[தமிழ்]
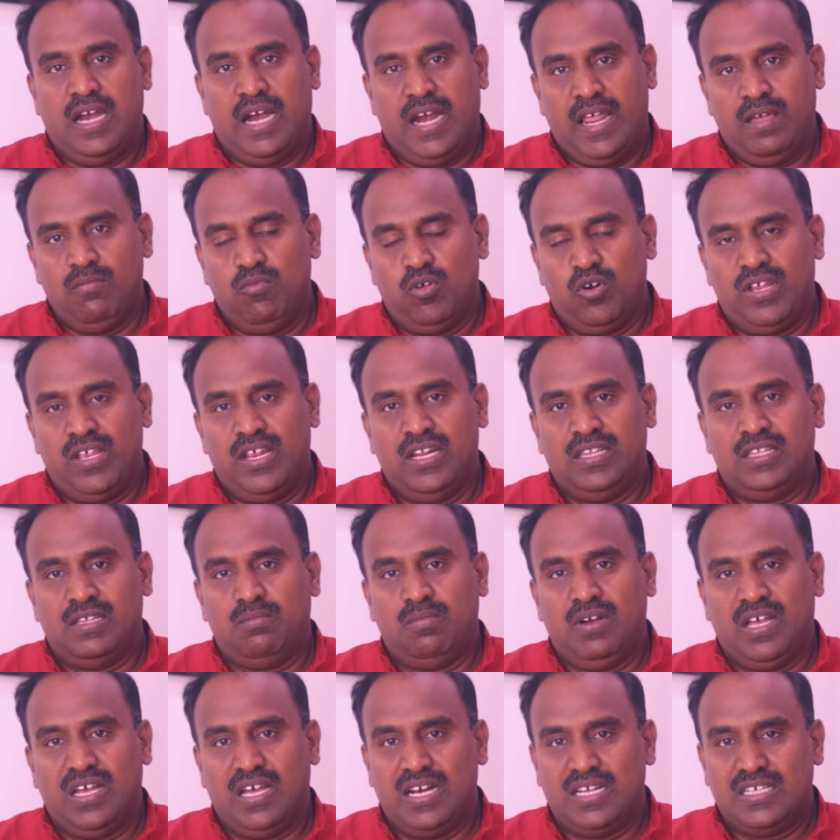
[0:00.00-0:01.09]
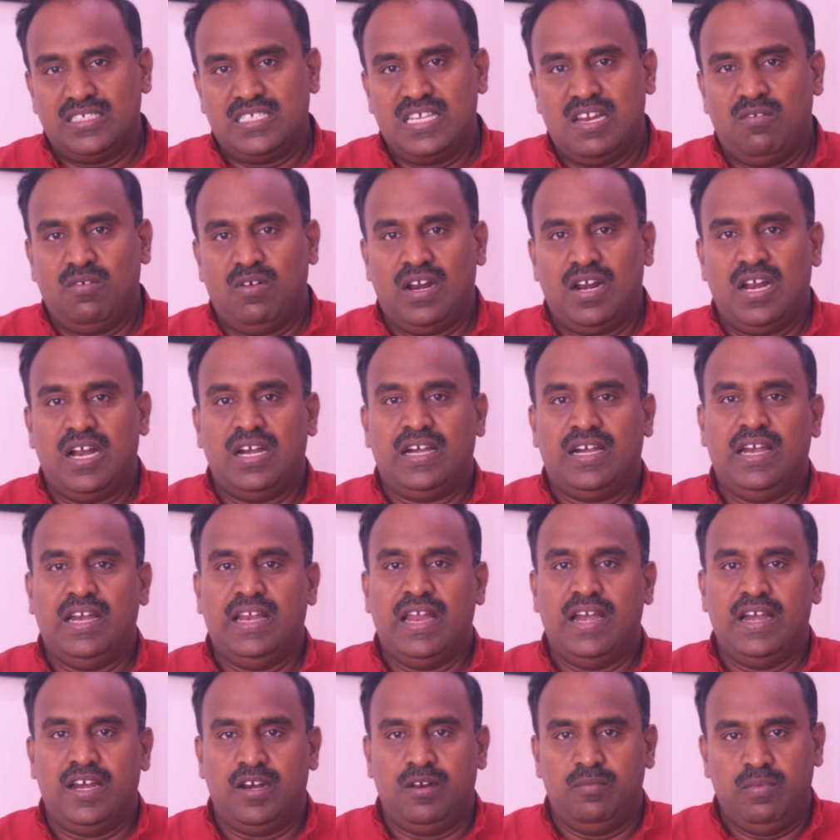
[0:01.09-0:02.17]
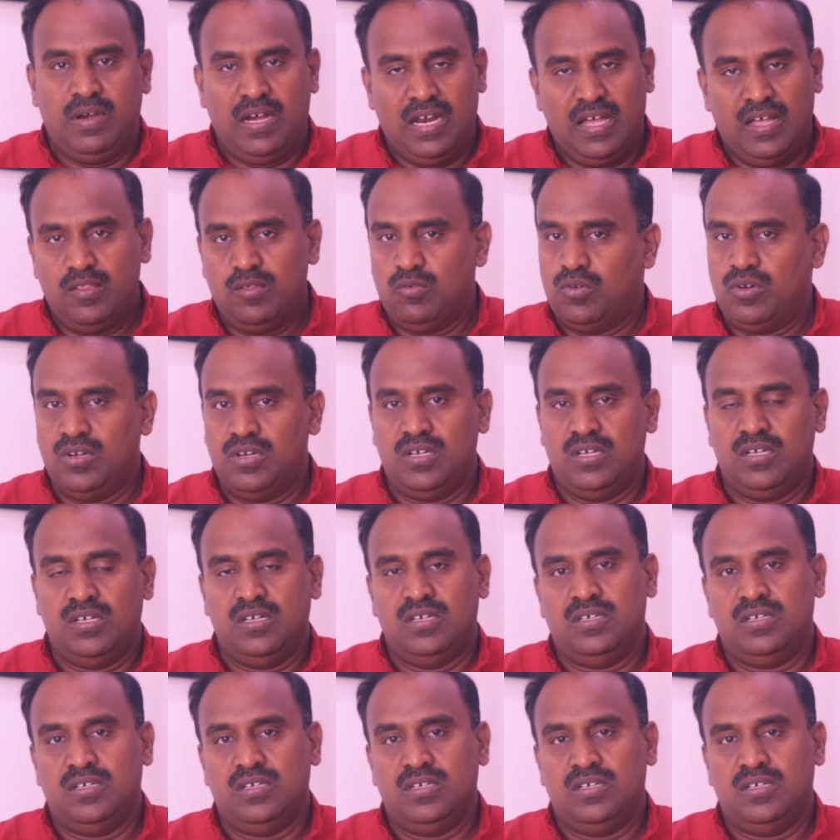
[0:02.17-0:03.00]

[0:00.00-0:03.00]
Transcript: நடைமுறையில் தமிழக அரசியல் வரலாற்றில் என்றும் இல்லாத ஒரு